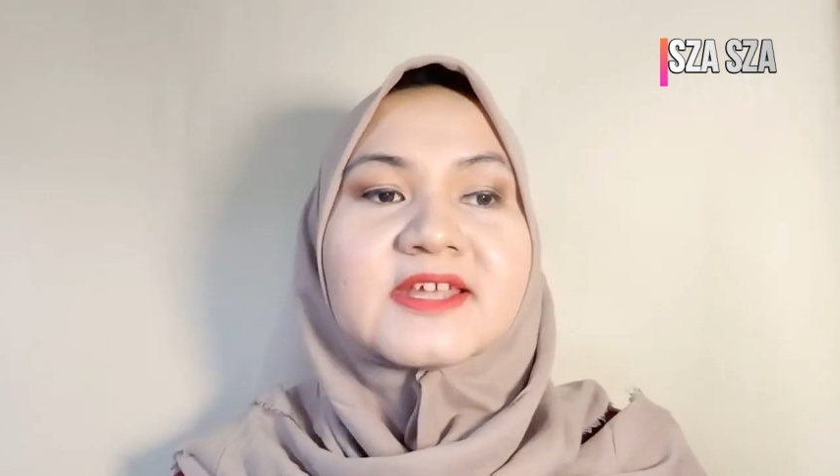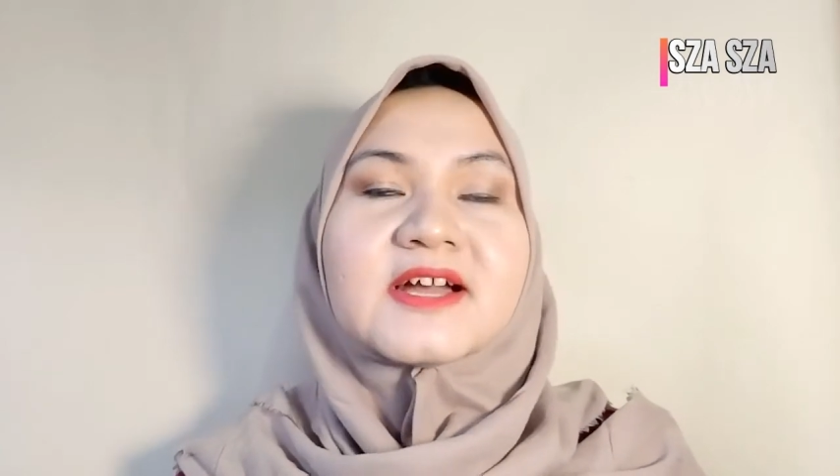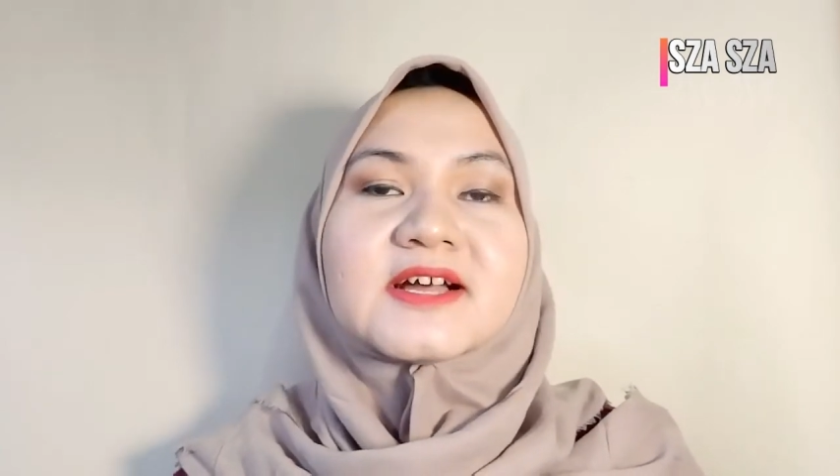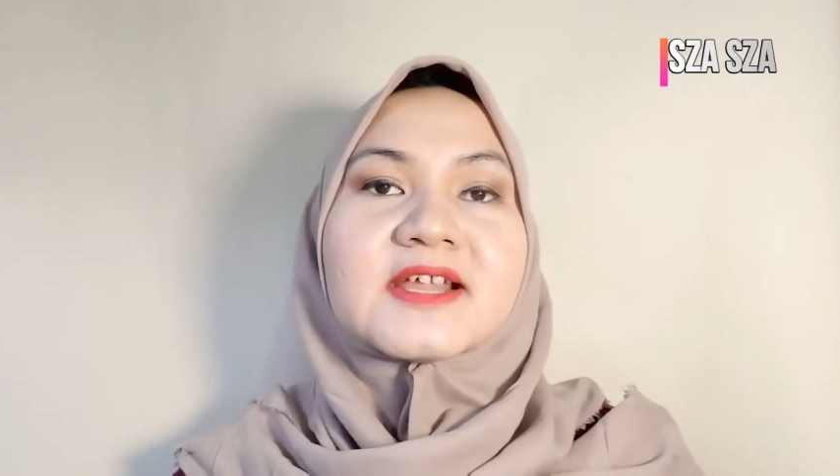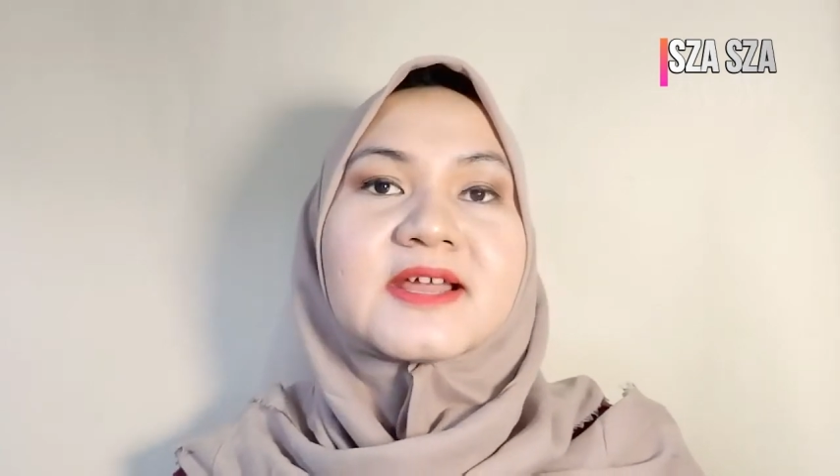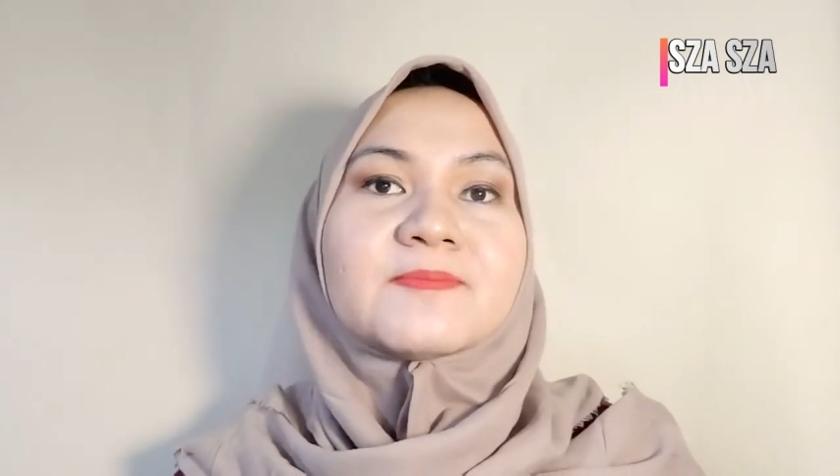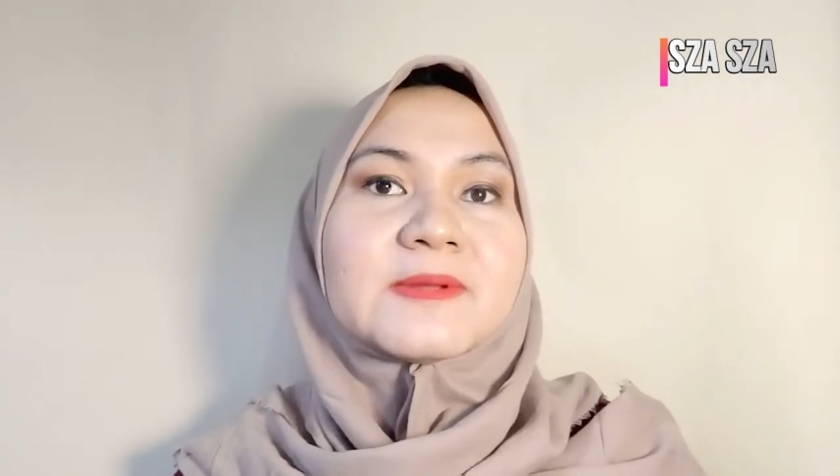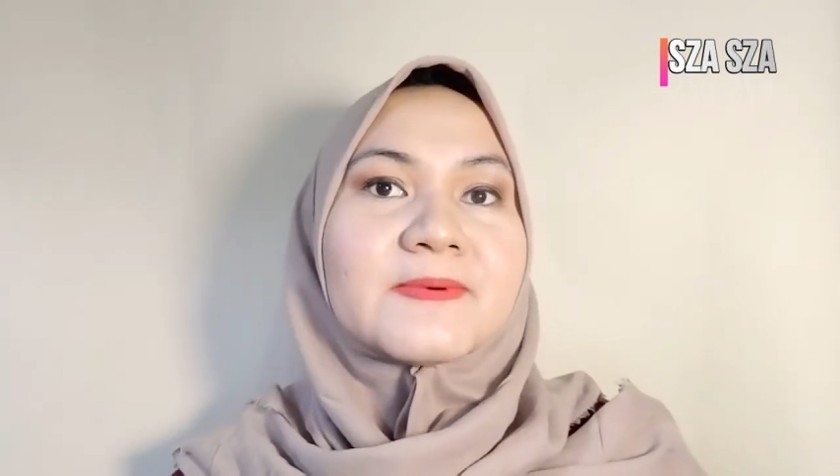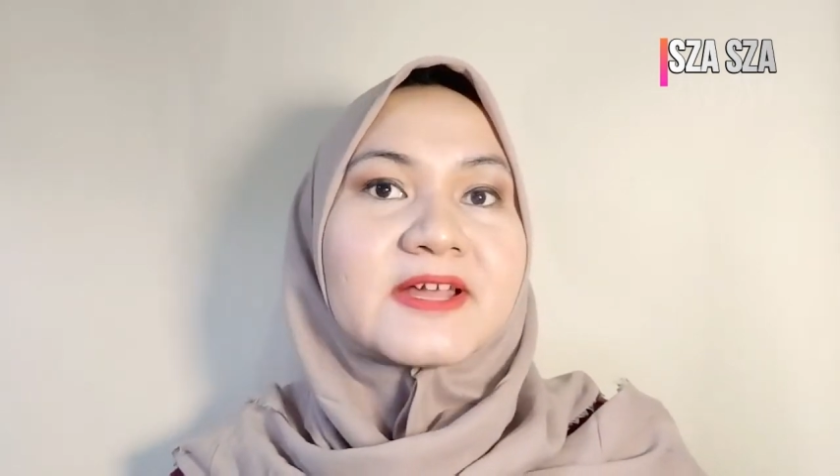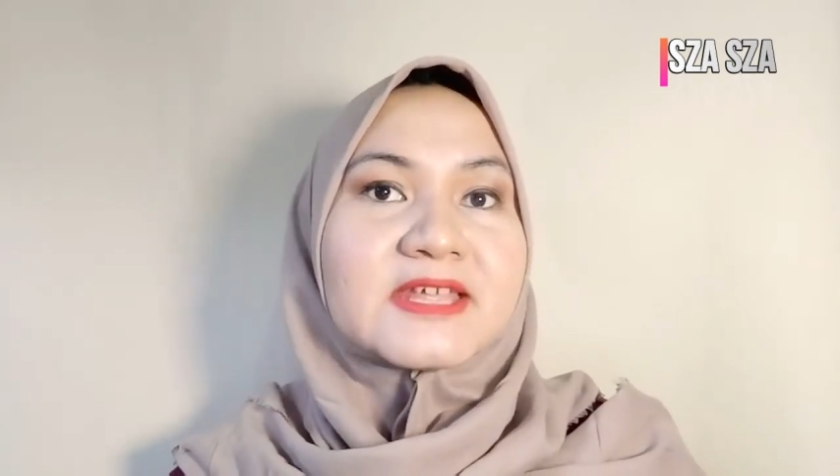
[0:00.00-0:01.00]
yang kerap
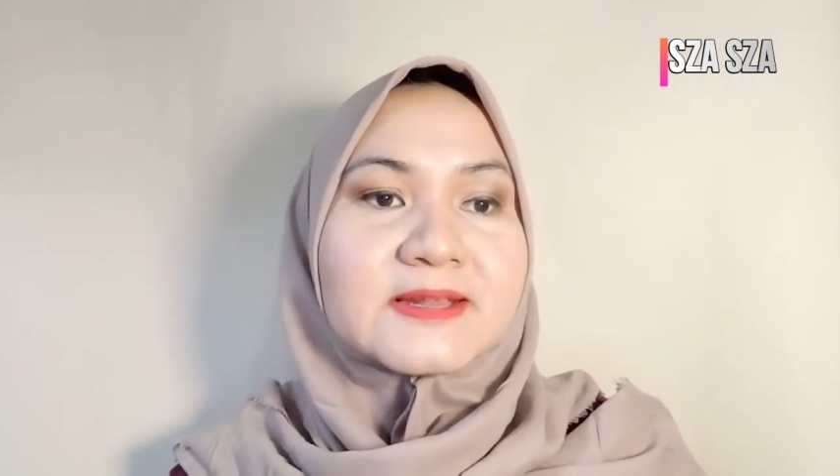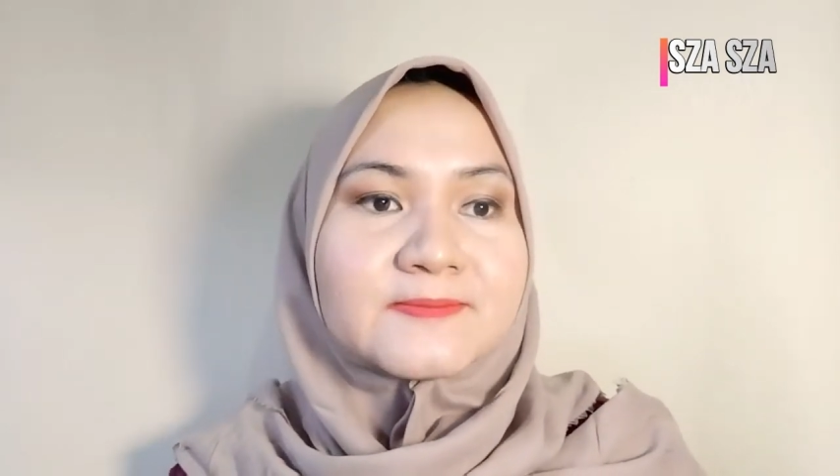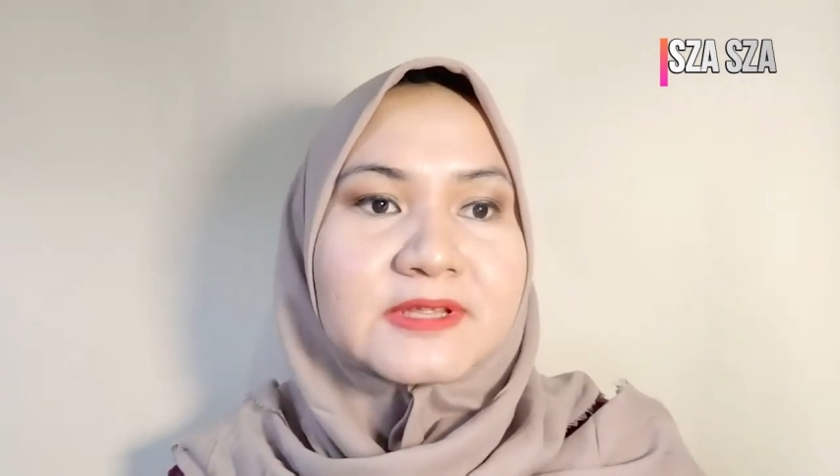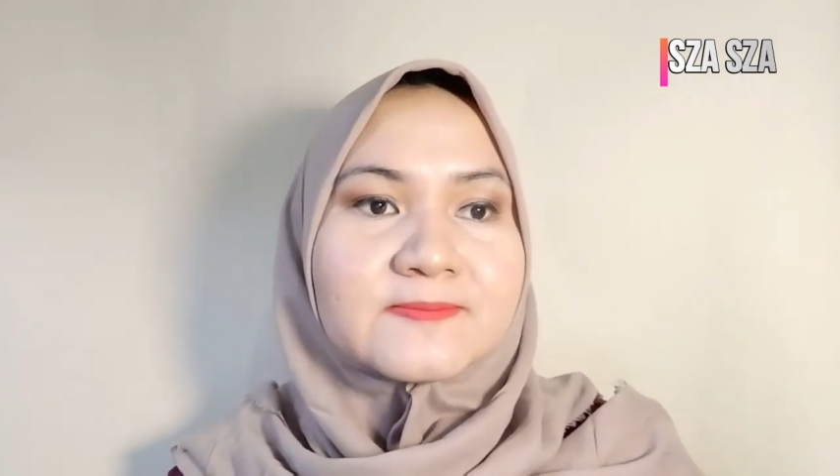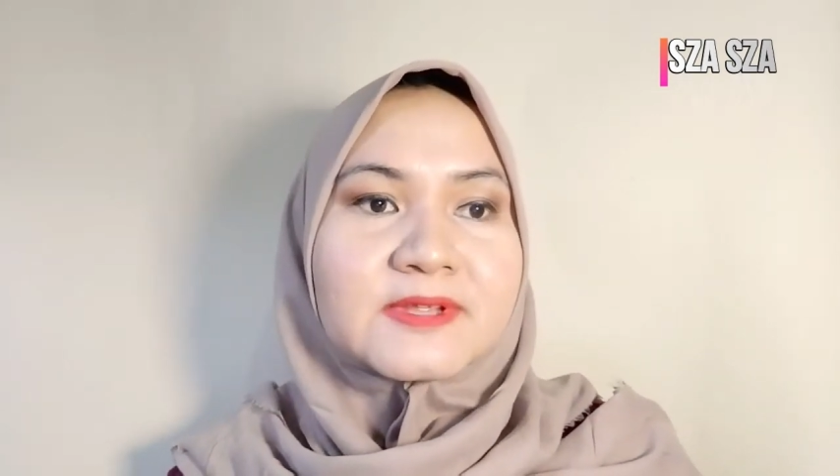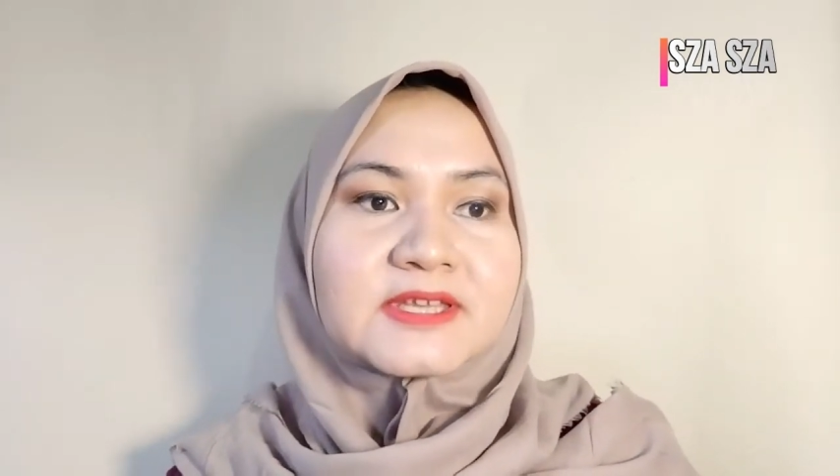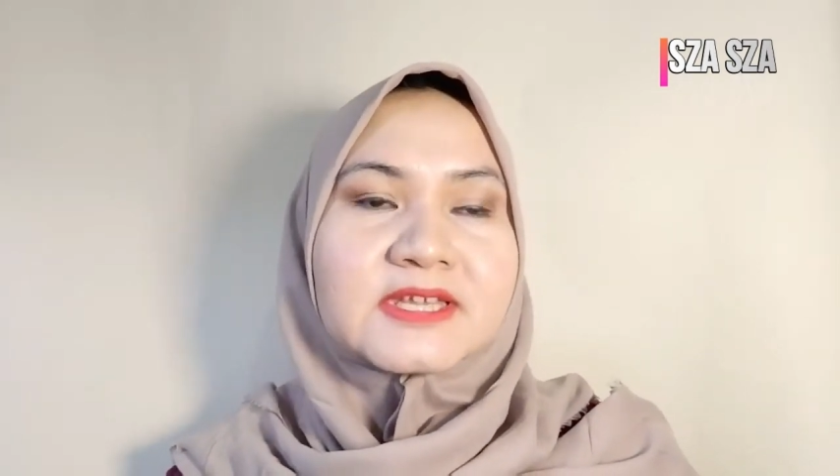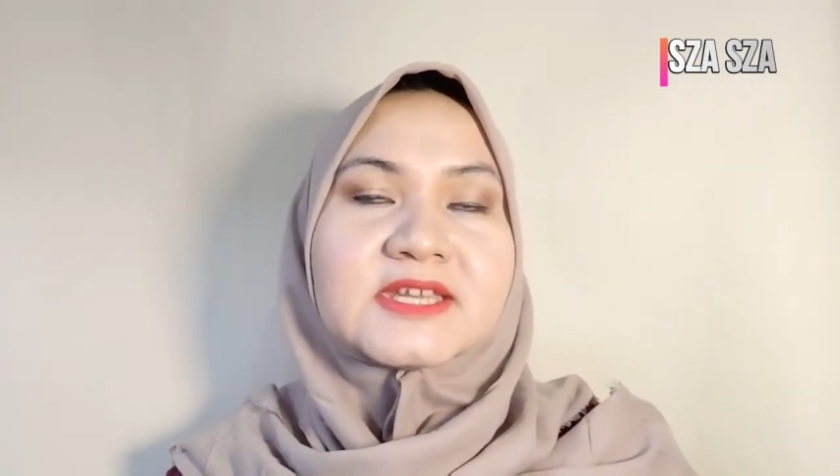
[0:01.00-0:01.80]
dipanggil Bibi